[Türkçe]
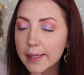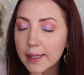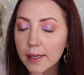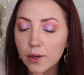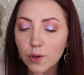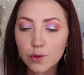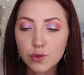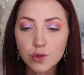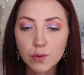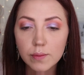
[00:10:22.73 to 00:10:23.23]

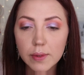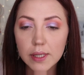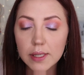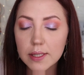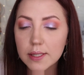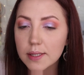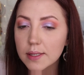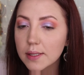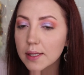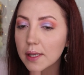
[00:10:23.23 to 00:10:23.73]
iki gözüm
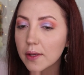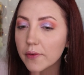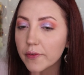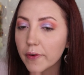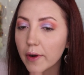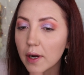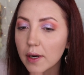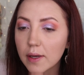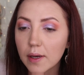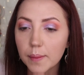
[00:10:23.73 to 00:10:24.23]
arasındaki
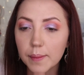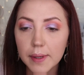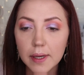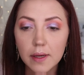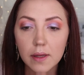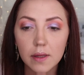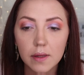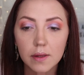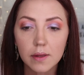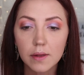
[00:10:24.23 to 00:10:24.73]
farka
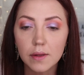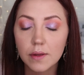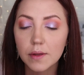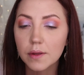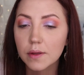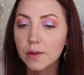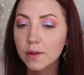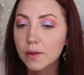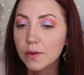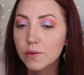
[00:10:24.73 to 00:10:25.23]
bakın.
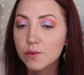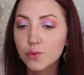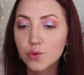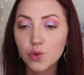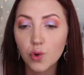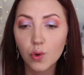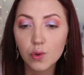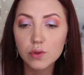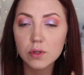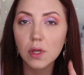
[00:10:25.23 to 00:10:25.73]

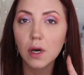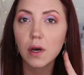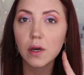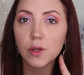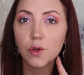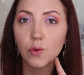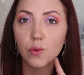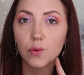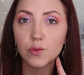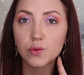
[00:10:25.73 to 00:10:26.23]
Çok daha
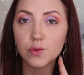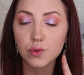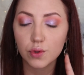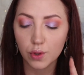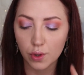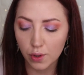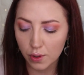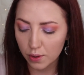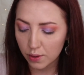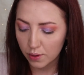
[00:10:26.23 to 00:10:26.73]
yoğun
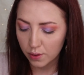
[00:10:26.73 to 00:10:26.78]
duruyor.